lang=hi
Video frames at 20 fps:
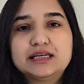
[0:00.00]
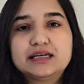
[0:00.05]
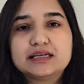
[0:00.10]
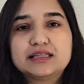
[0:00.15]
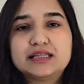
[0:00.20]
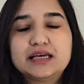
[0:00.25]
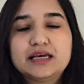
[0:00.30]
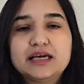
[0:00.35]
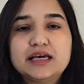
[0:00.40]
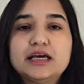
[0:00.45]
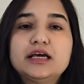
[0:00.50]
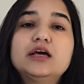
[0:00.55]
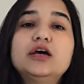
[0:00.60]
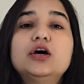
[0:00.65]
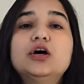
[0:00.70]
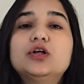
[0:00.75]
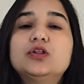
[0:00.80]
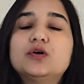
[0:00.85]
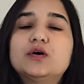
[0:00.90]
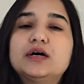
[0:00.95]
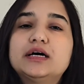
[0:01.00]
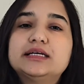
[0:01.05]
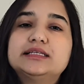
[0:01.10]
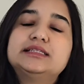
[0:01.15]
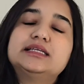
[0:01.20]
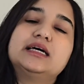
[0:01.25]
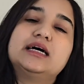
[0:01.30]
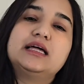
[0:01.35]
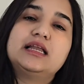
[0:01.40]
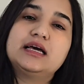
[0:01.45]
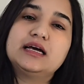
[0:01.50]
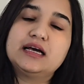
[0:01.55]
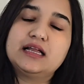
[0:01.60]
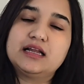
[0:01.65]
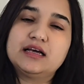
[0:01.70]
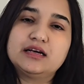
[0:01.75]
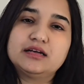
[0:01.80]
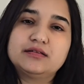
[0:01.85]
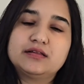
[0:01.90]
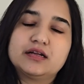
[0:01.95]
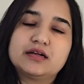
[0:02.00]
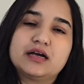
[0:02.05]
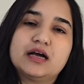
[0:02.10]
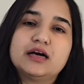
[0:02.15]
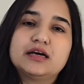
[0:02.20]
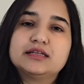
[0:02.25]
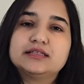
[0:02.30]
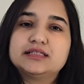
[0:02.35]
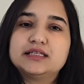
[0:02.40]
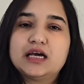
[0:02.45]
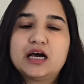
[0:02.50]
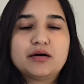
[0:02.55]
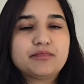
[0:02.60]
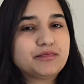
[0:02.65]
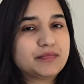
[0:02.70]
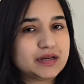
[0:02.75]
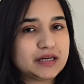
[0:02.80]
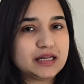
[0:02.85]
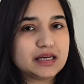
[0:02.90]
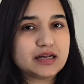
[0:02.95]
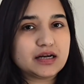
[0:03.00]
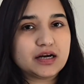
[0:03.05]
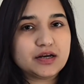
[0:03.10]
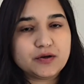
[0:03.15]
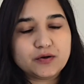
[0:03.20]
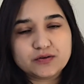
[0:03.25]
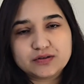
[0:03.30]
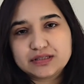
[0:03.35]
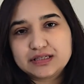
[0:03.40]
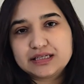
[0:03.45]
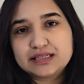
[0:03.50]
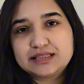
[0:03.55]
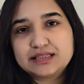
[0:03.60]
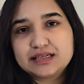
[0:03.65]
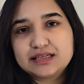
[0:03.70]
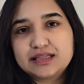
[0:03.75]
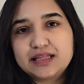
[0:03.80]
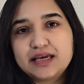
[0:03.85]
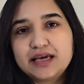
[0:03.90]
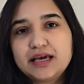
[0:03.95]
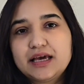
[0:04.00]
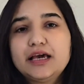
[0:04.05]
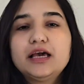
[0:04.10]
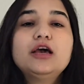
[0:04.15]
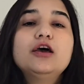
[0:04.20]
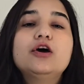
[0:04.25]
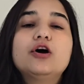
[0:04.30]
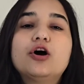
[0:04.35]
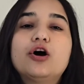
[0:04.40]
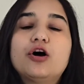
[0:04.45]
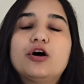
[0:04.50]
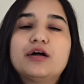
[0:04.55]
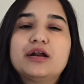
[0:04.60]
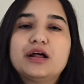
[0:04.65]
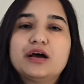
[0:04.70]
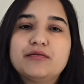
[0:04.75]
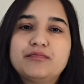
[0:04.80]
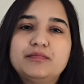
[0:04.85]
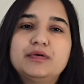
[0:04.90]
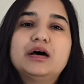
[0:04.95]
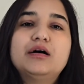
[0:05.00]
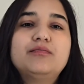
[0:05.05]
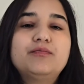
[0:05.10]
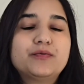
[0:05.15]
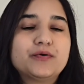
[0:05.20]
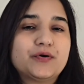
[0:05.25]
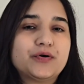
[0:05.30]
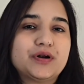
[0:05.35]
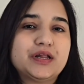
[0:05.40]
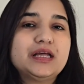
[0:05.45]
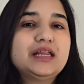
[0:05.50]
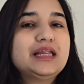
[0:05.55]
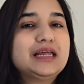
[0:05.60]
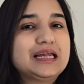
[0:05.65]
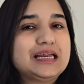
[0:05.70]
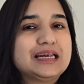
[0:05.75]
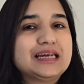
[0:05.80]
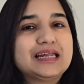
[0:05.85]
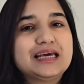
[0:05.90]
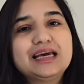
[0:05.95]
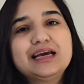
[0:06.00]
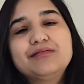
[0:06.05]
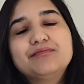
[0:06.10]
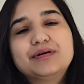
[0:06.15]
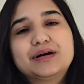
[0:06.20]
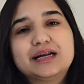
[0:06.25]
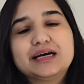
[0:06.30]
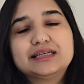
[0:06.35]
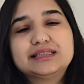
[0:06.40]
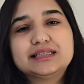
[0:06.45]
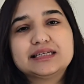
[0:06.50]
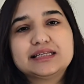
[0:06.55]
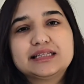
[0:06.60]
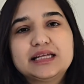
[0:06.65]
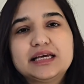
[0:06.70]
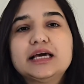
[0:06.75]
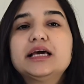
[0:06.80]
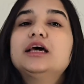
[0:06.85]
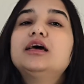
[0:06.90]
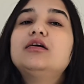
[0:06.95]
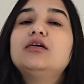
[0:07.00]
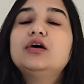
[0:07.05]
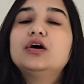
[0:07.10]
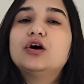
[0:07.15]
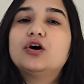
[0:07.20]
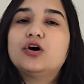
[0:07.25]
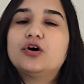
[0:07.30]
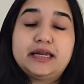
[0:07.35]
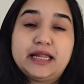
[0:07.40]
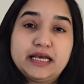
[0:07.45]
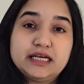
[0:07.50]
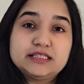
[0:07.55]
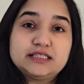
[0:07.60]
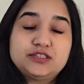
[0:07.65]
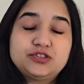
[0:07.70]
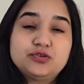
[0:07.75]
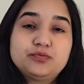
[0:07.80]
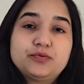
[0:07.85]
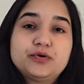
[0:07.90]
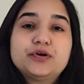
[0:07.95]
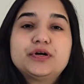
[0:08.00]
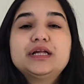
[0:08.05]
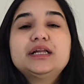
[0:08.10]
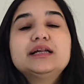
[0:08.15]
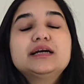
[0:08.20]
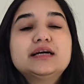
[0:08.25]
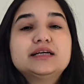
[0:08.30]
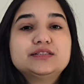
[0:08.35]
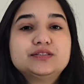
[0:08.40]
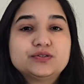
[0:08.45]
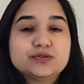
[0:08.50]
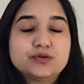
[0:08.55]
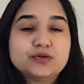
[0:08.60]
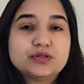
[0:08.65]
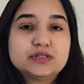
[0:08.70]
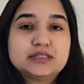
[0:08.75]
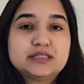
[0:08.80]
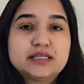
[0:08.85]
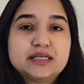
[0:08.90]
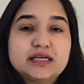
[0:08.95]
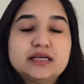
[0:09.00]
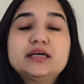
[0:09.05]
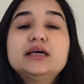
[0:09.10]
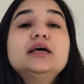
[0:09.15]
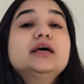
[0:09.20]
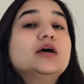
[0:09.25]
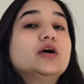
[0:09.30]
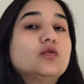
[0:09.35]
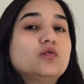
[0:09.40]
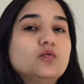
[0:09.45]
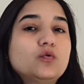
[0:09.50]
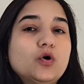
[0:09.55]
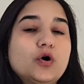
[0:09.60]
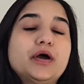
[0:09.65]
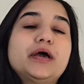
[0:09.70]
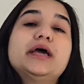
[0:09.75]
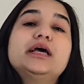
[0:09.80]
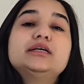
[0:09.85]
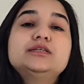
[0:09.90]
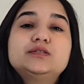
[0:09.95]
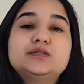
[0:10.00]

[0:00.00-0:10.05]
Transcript: लगते हैं तो ऐसे अलग अलग प्रकार से आप पनीर का यूज कर सकते हैं और अपना प्रोटीन इंटेक बढ़ा सकते हैं नेक्स्ट जो प्रोटीन का सोर्स है वो है